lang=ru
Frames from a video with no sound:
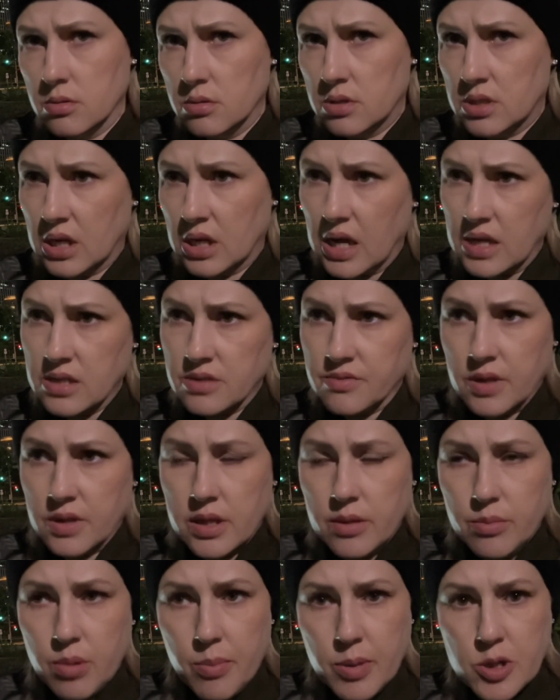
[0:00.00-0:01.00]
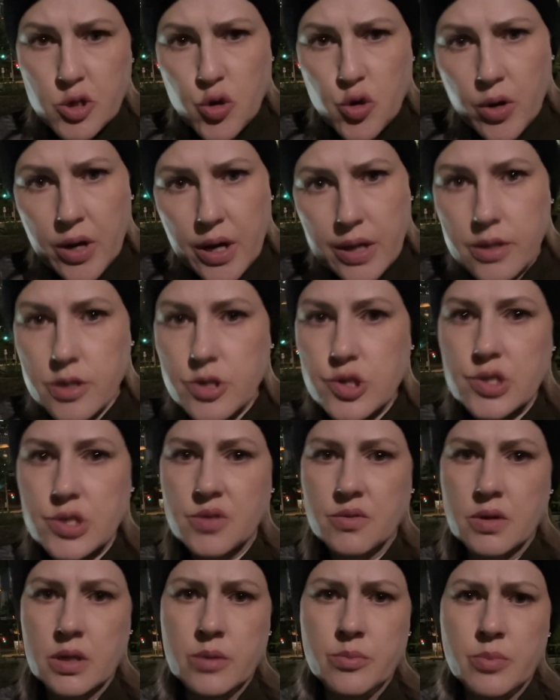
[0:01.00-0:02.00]
заказывать либо большое
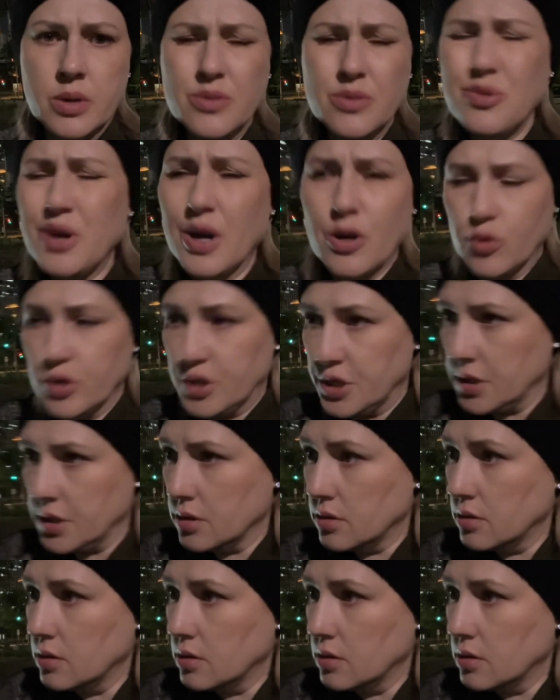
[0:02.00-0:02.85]
количество, либо... Ну, короче,